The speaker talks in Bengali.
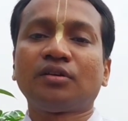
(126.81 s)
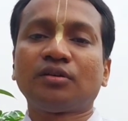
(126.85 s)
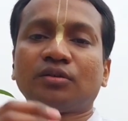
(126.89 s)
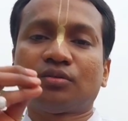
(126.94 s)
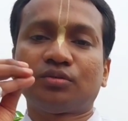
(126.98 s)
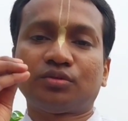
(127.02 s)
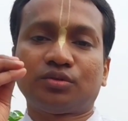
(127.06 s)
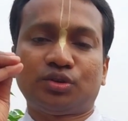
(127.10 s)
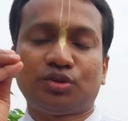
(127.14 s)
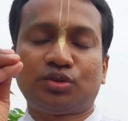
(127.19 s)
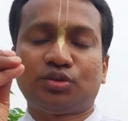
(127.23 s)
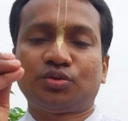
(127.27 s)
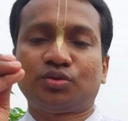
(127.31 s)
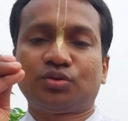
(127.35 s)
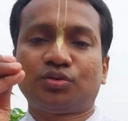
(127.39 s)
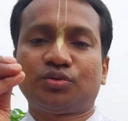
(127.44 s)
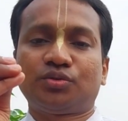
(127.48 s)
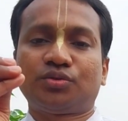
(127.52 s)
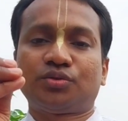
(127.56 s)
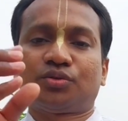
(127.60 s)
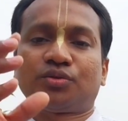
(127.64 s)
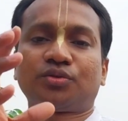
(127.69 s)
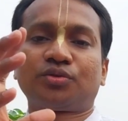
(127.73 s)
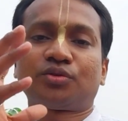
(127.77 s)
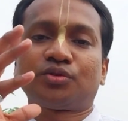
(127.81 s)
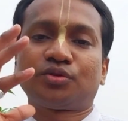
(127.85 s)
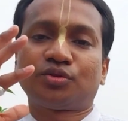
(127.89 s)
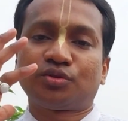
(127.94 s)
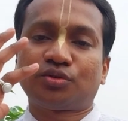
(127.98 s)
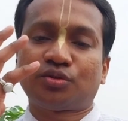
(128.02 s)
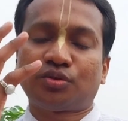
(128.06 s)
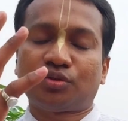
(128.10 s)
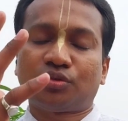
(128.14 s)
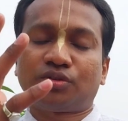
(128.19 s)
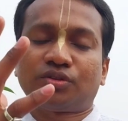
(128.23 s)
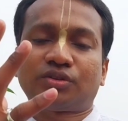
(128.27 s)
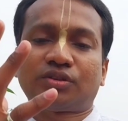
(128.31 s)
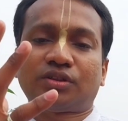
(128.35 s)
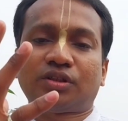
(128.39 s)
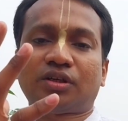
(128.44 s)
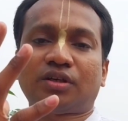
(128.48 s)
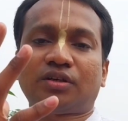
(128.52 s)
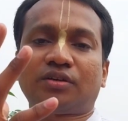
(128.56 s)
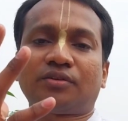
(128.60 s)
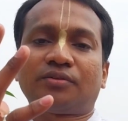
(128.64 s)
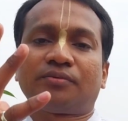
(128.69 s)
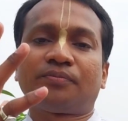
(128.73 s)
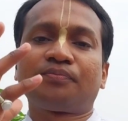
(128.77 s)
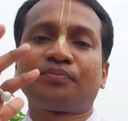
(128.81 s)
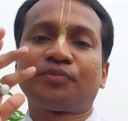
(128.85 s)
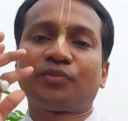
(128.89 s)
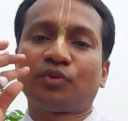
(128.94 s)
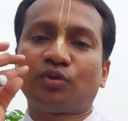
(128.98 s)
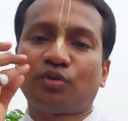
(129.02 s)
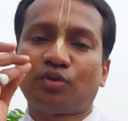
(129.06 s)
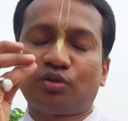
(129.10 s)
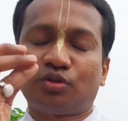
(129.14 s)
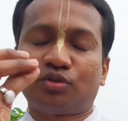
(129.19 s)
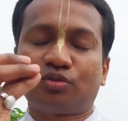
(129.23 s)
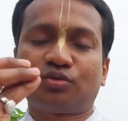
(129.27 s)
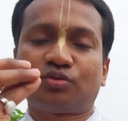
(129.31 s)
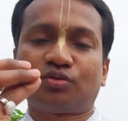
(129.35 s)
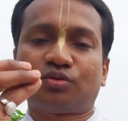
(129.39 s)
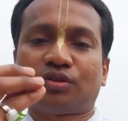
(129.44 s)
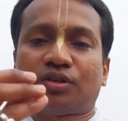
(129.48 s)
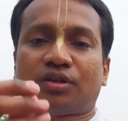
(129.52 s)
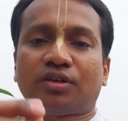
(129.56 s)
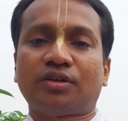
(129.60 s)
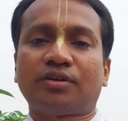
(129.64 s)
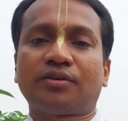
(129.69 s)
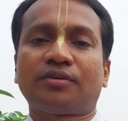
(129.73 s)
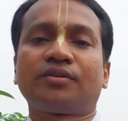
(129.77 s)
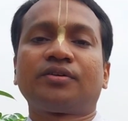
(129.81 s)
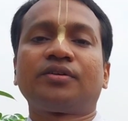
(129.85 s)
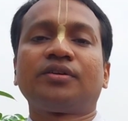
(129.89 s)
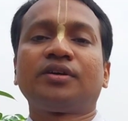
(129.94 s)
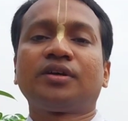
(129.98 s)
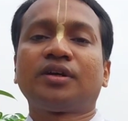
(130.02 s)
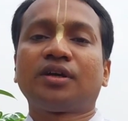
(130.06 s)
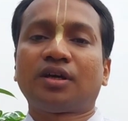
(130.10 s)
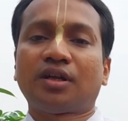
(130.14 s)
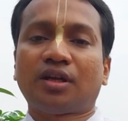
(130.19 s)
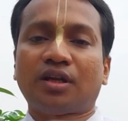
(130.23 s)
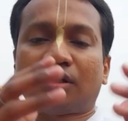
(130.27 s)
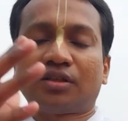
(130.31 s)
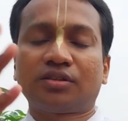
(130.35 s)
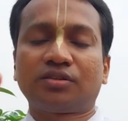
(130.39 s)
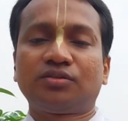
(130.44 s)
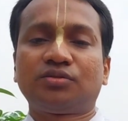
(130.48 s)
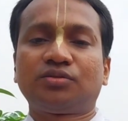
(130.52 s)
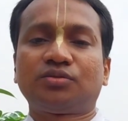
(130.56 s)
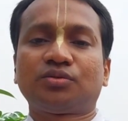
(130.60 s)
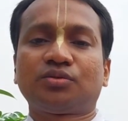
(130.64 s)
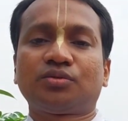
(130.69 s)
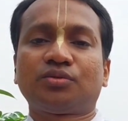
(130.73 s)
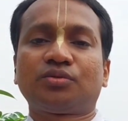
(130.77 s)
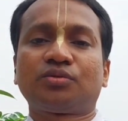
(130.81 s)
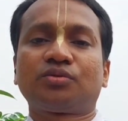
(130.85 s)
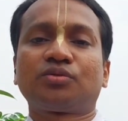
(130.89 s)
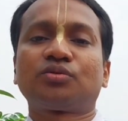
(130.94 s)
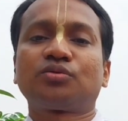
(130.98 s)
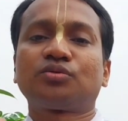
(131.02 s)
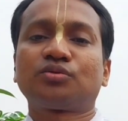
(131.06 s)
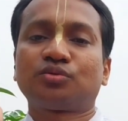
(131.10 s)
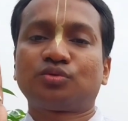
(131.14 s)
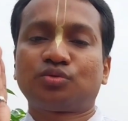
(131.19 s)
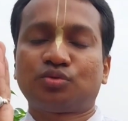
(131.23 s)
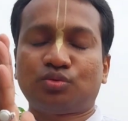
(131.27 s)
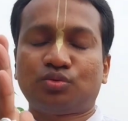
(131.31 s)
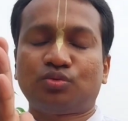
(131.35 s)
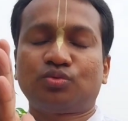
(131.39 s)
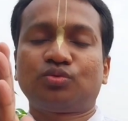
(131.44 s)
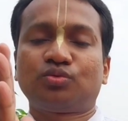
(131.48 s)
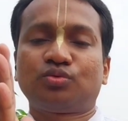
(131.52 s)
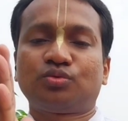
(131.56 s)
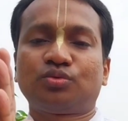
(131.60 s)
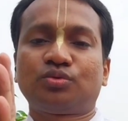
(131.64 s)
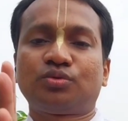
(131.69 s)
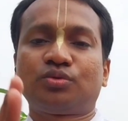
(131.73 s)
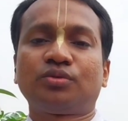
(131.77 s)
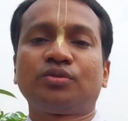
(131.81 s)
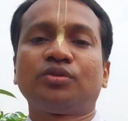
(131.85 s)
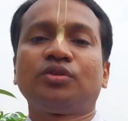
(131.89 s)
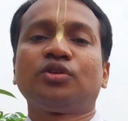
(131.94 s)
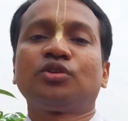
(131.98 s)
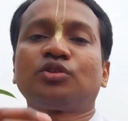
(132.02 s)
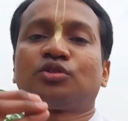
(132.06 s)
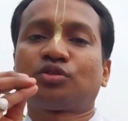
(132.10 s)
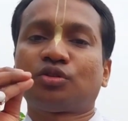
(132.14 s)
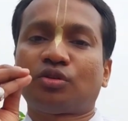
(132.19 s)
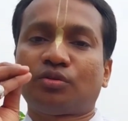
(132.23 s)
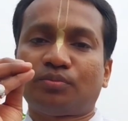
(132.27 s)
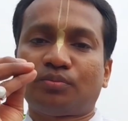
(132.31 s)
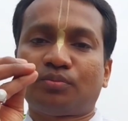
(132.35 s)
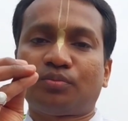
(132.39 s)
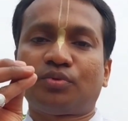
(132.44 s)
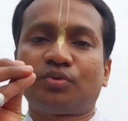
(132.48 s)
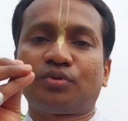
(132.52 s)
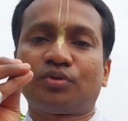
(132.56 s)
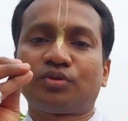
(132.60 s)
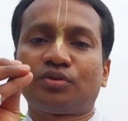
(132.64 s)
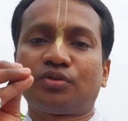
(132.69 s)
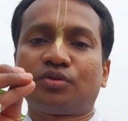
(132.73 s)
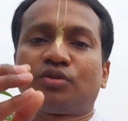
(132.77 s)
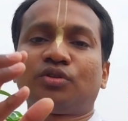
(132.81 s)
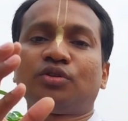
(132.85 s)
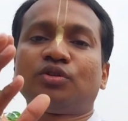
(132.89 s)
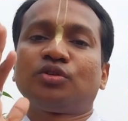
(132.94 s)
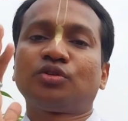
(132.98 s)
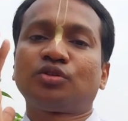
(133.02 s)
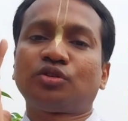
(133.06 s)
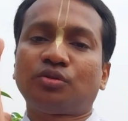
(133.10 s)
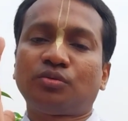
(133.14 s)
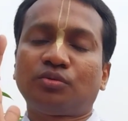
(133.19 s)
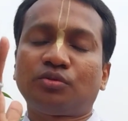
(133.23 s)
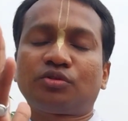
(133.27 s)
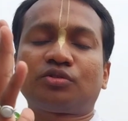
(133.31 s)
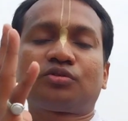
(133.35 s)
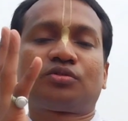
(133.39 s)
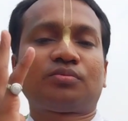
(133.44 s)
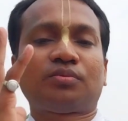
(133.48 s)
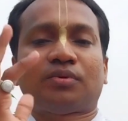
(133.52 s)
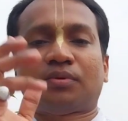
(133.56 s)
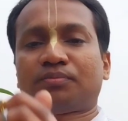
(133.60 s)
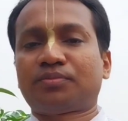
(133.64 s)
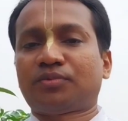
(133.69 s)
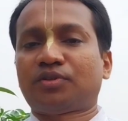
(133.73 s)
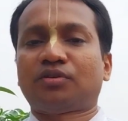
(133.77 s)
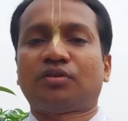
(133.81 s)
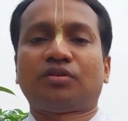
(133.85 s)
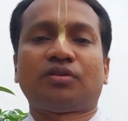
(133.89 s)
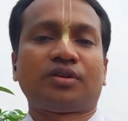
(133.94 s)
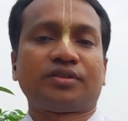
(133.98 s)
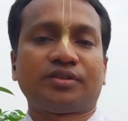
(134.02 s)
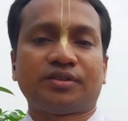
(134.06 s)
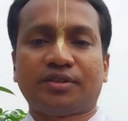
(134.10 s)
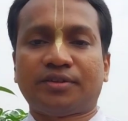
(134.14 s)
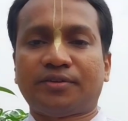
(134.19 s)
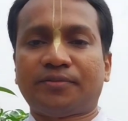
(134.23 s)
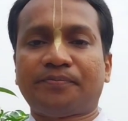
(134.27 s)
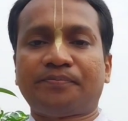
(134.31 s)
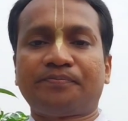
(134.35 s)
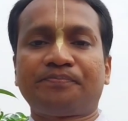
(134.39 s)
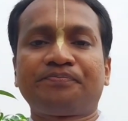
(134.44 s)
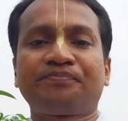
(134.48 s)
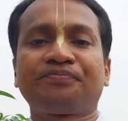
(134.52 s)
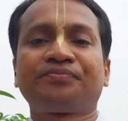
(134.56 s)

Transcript: ঐশ্বর্য সন্তান অর্চনা রাজ্য সুখ সম্পদ সমস্তই প্রাপ্ত হওয়া যায়